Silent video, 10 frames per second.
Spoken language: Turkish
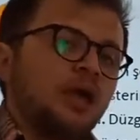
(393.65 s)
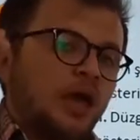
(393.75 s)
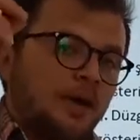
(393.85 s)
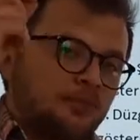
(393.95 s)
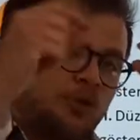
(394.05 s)

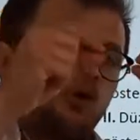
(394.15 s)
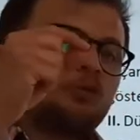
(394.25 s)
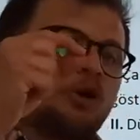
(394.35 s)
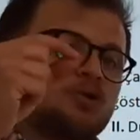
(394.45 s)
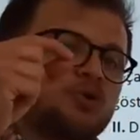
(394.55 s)
hem de ölüm
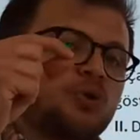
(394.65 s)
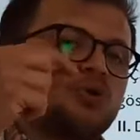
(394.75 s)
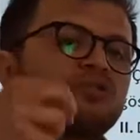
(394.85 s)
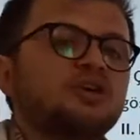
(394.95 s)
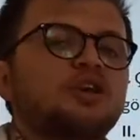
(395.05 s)
oranı çok
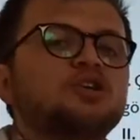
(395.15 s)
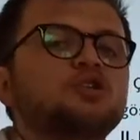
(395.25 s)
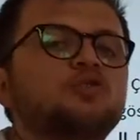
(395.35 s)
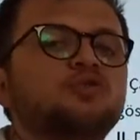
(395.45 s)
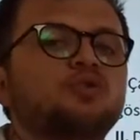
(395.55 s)
yüksek.
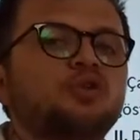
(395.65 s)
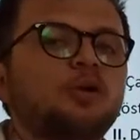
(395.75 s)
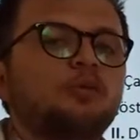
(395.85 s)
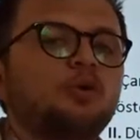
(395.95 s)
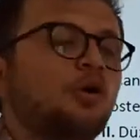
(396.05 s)
Yaşlı nüfus
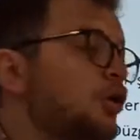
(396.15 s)
tutunamıyor.